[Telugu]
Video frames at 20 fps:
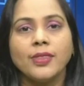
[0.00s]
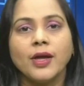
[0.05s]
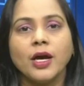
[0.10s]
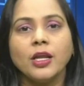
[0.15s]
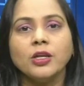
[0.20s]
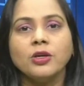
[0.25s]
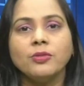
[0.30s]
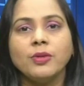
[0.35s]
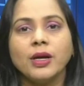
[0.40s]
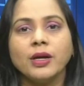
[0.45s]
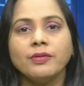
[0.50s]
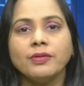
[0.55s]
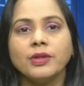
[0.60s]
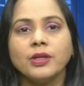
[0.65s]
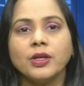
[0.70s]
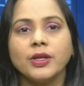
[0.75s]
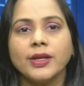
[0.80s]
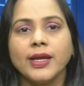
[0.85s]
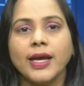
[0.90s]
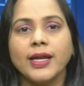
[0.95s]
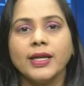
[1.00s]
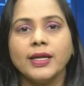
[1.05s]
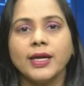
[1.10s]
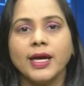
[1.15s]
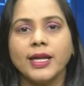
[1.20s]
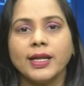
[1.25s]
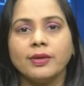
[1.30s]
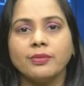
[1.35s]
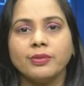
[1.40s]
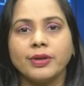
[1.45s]
నాలుగు మాడు వీధిలో ర్యాలీ
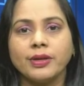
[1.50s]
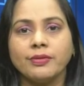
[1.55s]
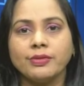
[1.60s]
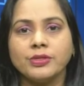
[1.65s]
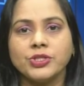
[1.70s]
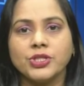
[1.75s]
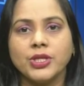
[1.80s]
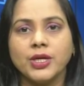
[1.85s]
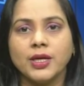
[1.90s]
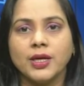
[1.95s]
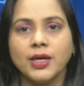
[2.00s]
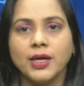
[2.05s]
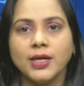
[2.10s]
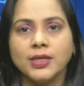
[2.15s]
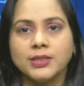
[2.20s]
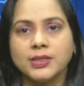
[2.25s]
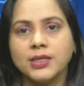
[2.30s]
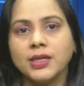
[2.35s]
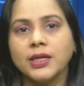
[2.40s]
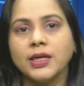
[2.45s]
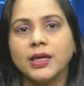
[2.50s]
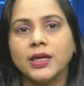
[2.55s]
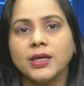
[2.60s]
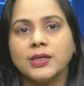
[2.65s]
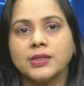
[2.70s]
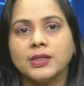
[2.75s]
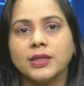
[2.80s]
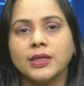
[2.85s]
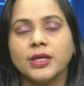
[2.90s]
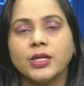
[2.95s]
కార్యక్రమం నిర్వహించిన
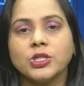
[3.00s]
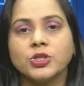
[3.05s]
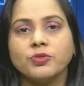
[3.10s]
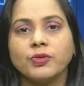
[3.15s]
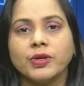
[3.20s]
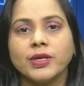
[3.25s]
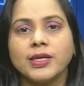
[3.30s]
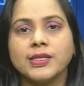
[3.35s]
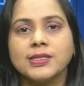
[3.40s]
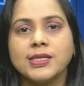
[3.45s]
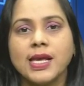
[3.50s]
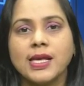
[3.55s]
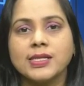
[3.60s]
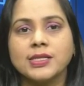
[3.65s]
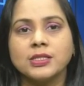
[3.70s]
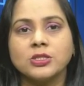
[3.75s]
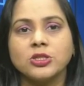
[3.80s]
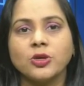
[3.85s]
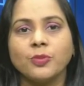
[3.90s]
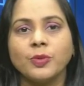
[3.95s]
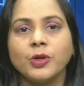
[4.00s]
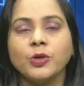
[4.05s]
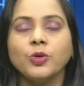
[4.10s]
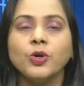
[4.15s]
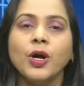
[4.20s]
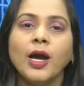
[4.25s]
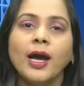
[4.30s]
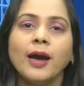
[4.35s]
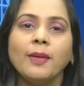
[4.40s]
శ్రీకాళహస్తి నియోజకవర్గ శాసనసభ్యులు